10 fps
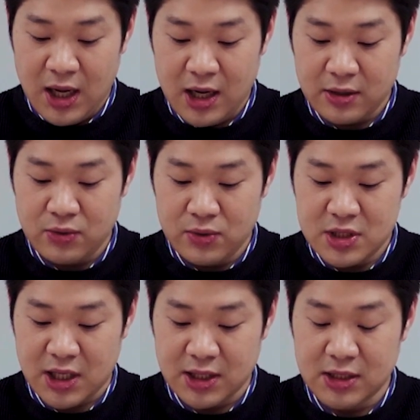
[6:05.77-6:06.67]
학교의
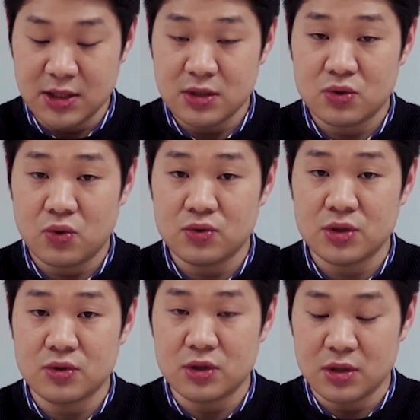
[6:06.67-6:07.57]
장은
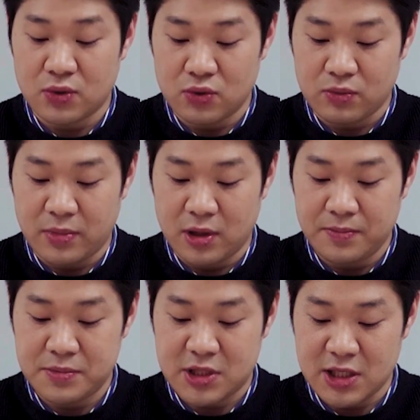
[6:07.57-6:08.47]

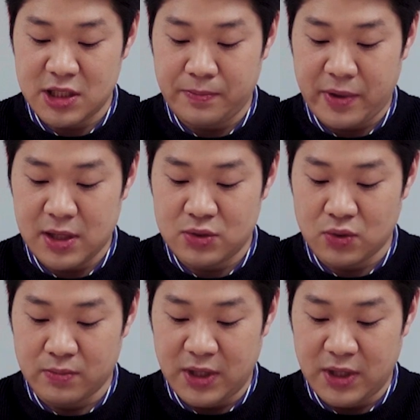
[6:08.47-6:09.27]
초중등교육법 제18조